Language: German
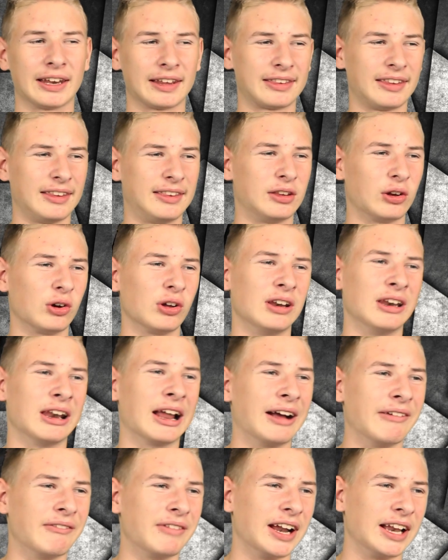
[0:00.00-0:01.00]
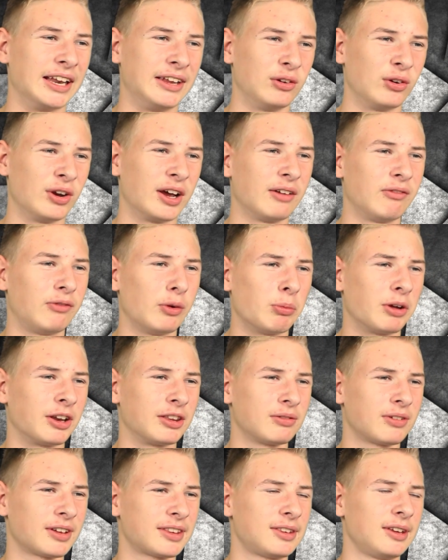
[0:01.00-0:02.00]
Das ist doch langweilig, oder? Und wenn
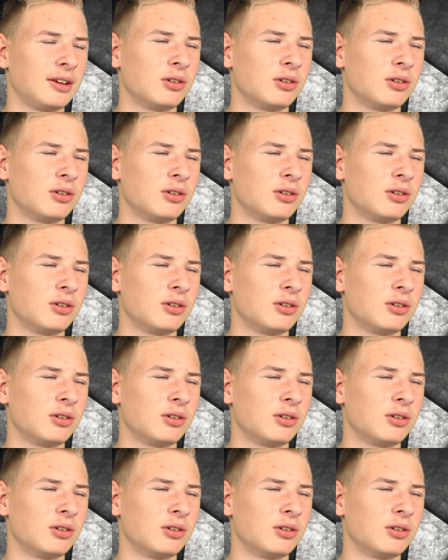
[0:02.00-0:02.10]
man sowas